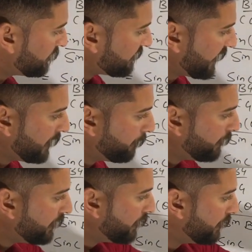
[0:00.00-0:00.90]
साइन
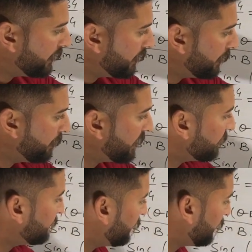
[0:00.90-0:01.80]
बी ये भी
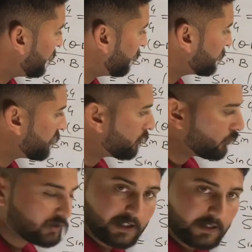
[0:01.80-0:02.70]
कैंसिल क्या बचा
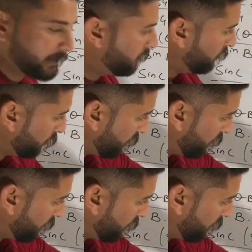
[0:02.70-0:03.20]
कोस थीटा और